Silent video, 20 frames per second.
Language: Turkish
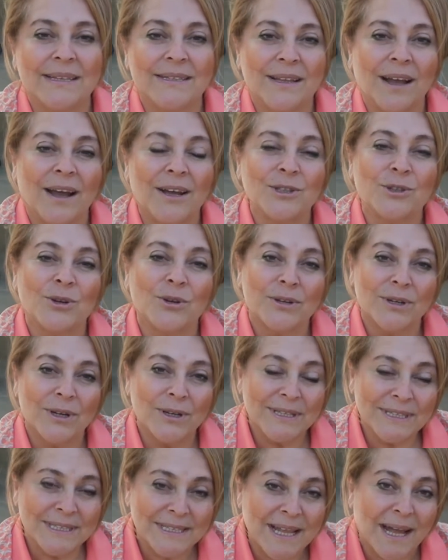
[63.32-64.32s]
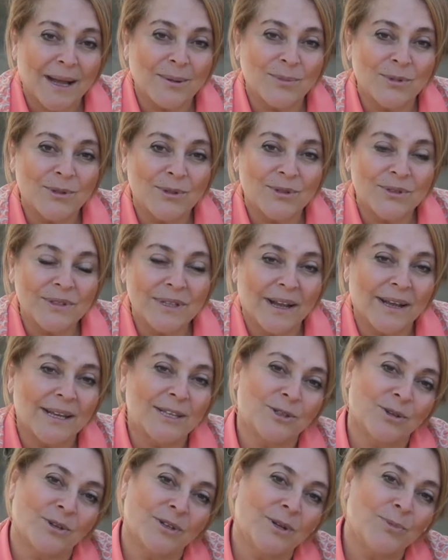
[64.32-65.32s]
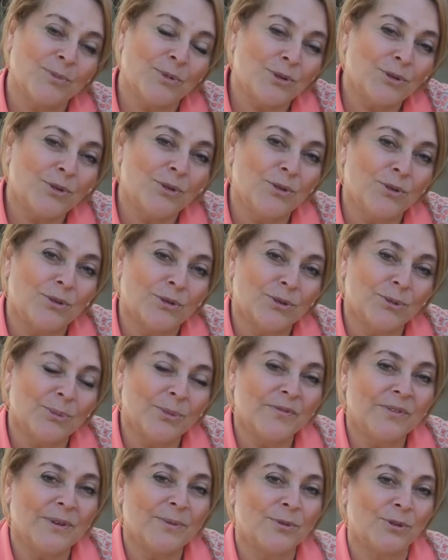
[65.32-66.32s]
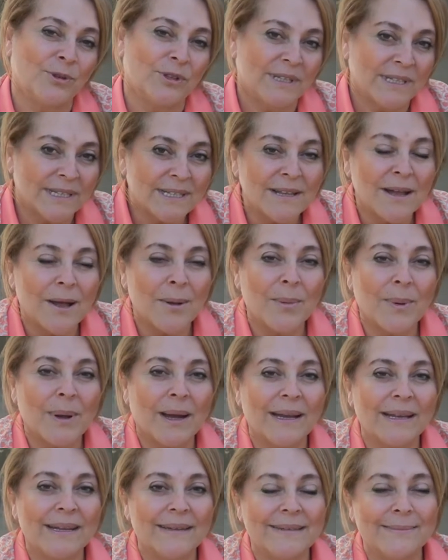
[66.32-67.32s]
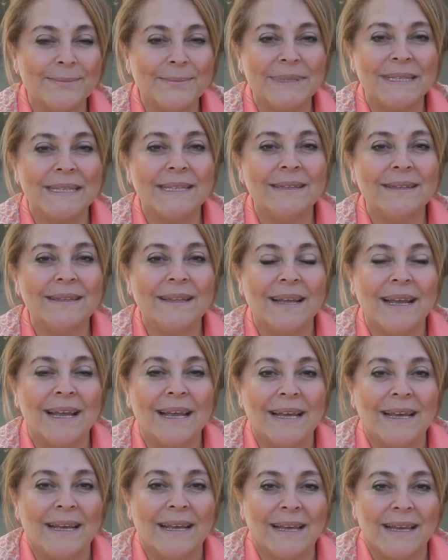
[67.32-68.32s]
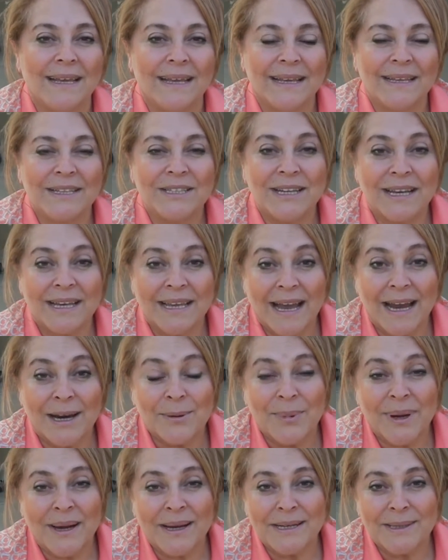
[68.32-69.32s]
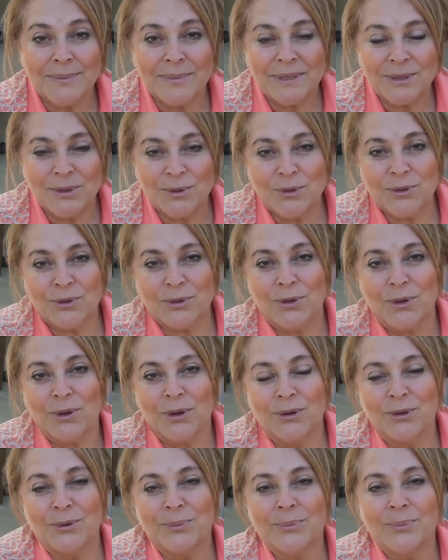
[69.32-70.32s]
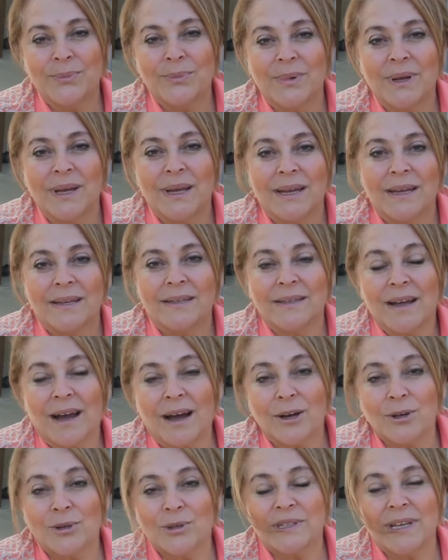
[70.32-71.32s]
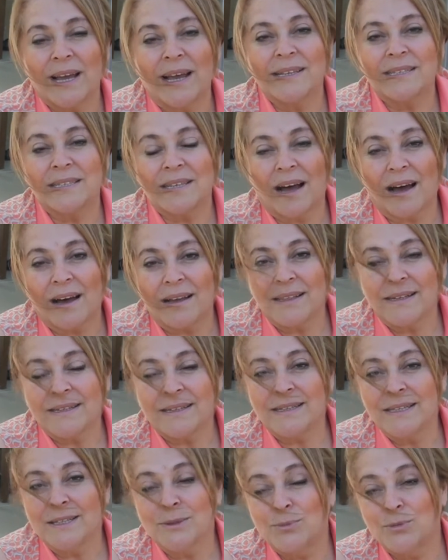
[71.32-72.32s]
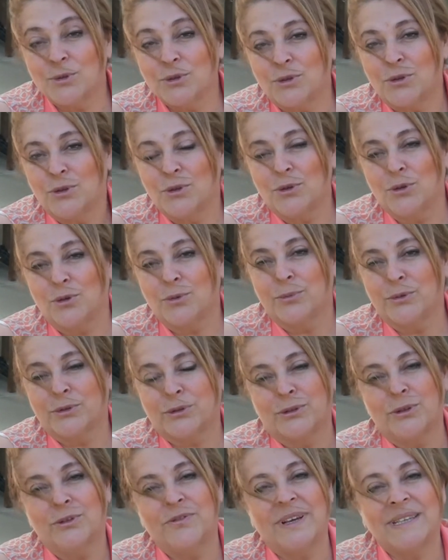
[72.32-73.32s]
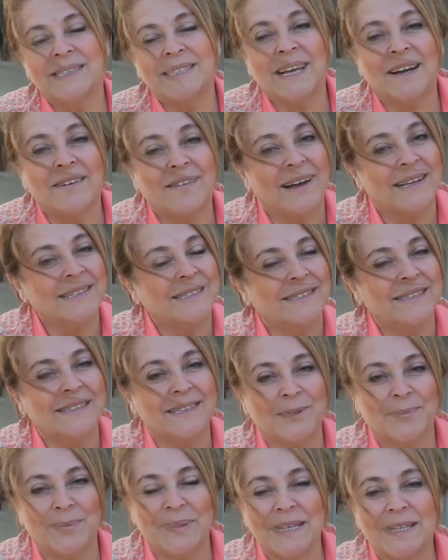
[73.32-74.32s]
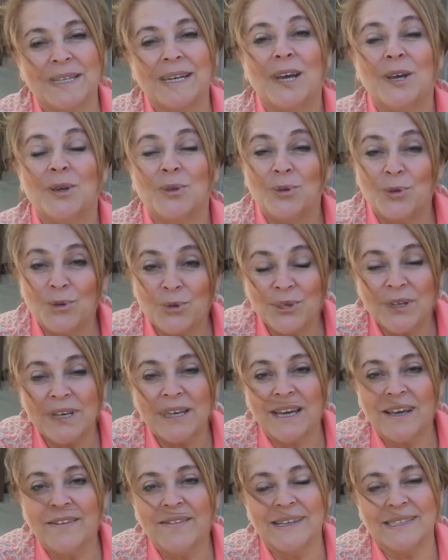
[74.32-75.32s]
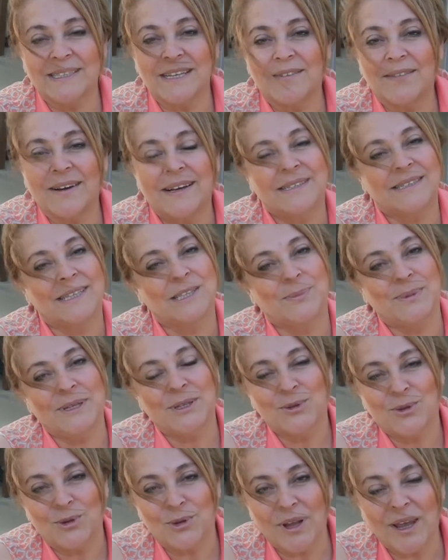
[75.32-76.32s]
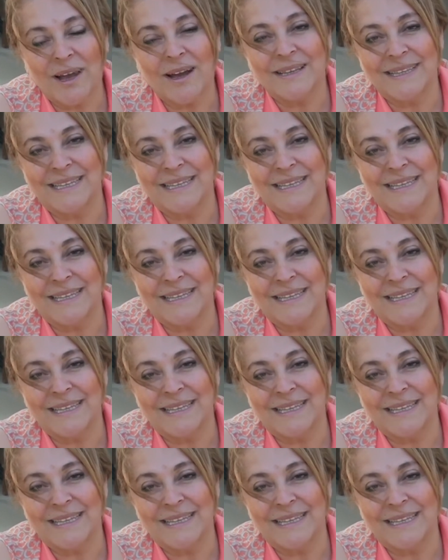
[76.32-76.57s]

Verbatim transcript: daha sonra İstanbul'un, daha sonra bütün yurdumun ve bütün İslam aleminin e, şeker bayramını kutluyorum. Daha güzel, sağlıklı, mutlu, umutlu ve savaşsız bir Türkiye ve savaşsız bir dünya